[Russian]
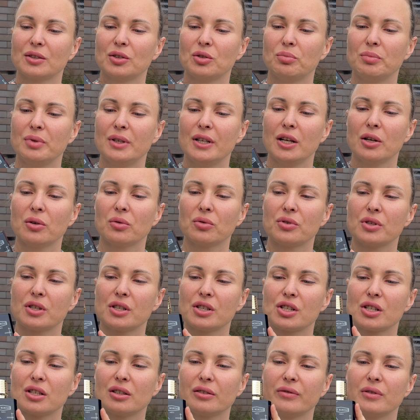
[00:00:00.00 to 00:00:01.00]
к юбилею он
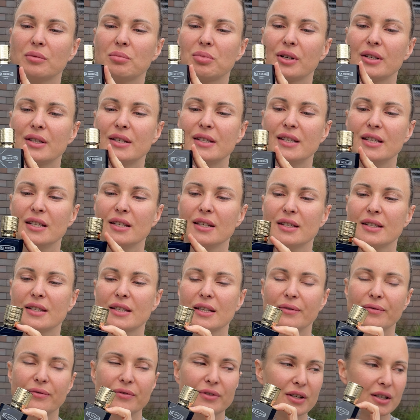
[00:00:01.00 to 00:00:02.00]
решил выбрать синий
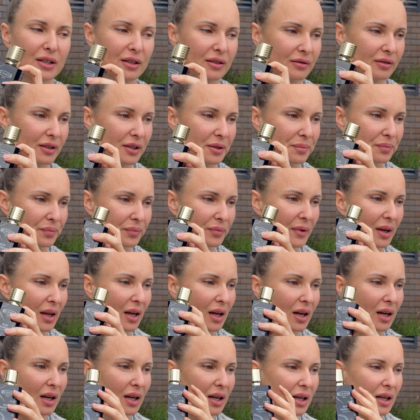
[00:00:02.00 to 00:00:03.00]
сапфировый.
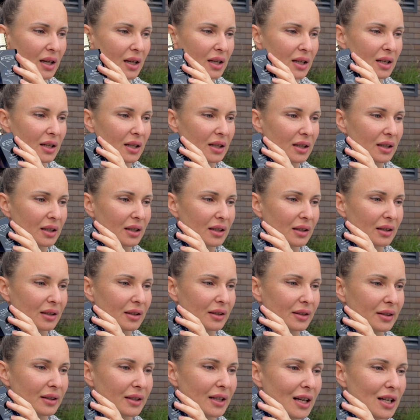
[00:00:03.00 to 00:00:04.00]
А,
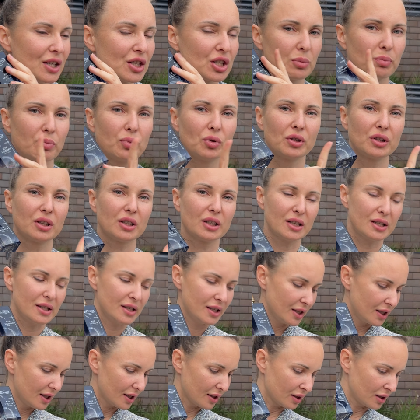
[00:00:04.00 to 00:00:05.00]
дальше по
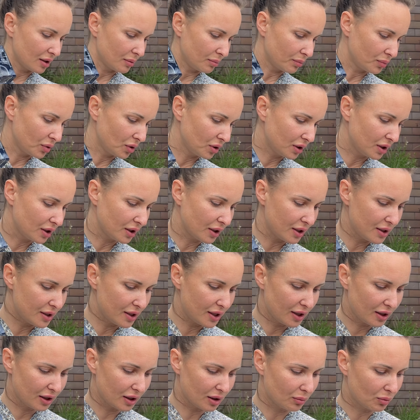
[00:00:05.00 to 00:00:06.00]
ингредиентам. По
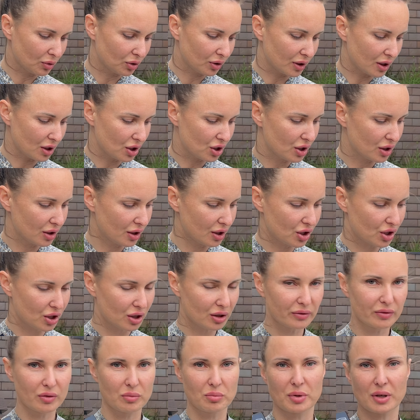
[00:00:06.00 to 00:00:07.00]
ингредиентам он также
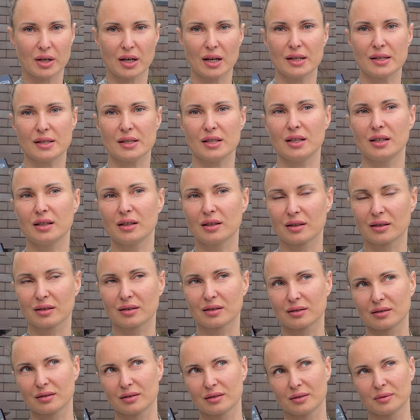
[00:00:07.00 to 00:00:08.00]
решил выбирать их
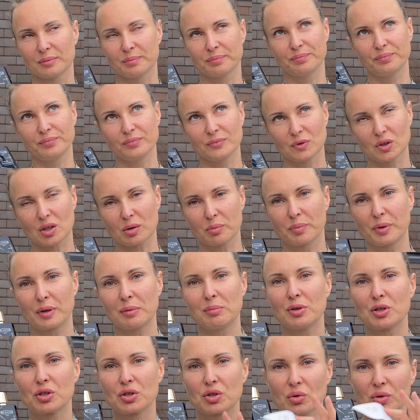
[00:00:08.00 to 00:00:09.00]
э, ну, как
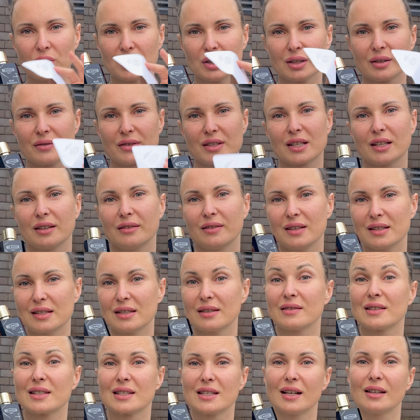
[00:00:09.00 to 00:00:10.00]
приближенно в
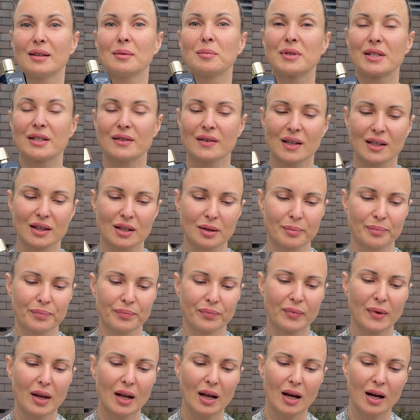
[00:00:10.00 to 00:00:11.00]
соответствии с данным цветом.
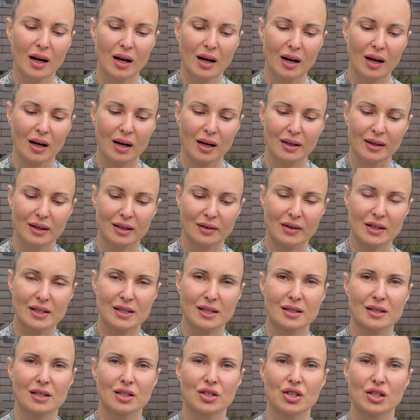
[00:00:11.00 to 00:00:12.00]

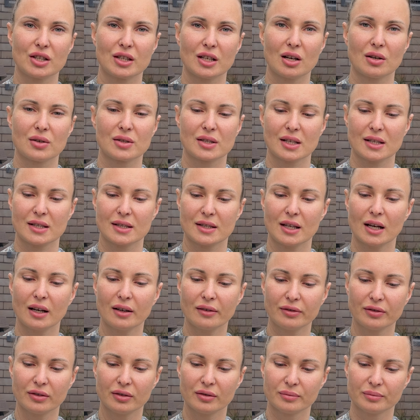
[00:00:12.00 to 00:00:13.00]
Давайте я зачитаю состав
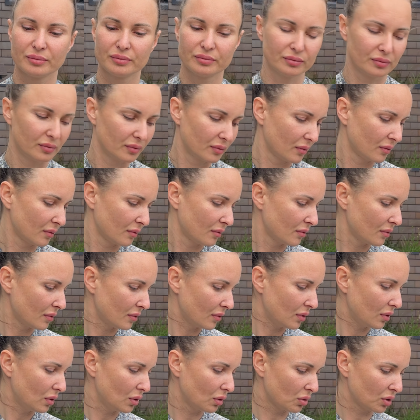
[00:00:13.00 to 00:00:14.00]
нот.
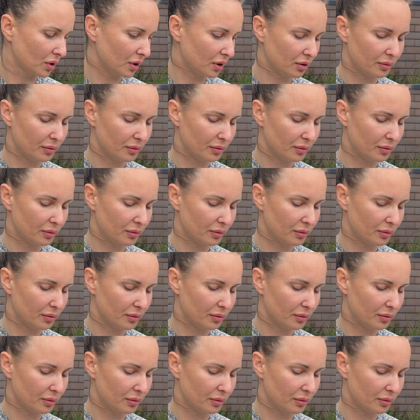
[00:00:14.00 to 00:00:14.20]
Ну